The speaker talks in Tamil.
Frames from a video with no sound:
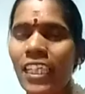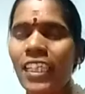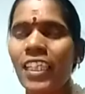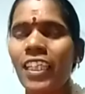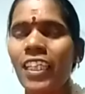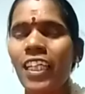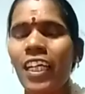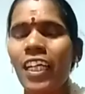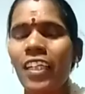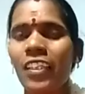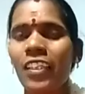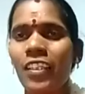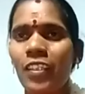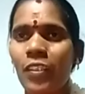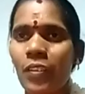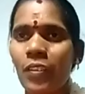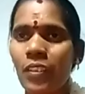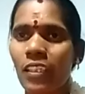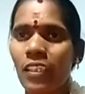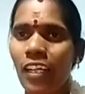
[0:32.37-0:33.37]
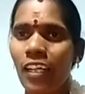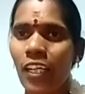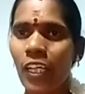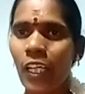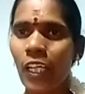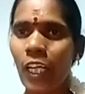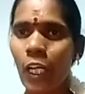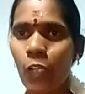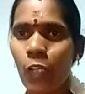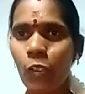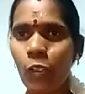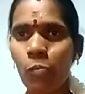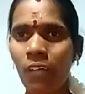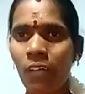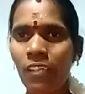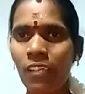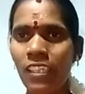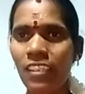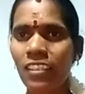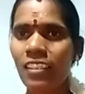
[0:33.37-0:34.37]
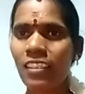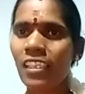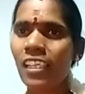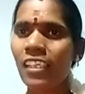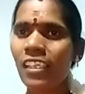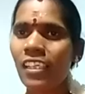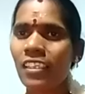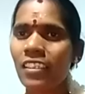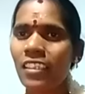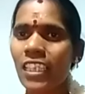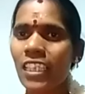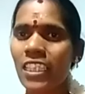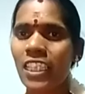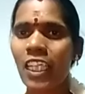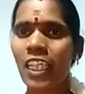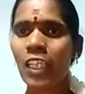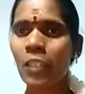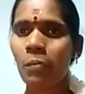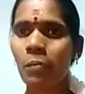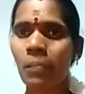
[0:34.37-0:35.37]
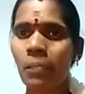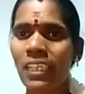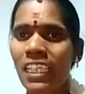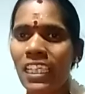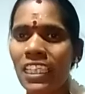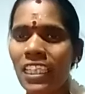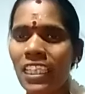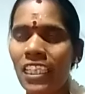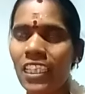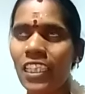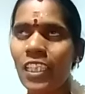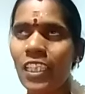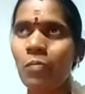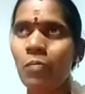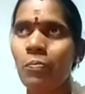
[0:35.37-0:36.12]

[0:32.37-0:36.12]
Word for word: நான் கடலூர் மாவட்டத்துல கச்சக்காட்டு மண்டலத்துல இருந்து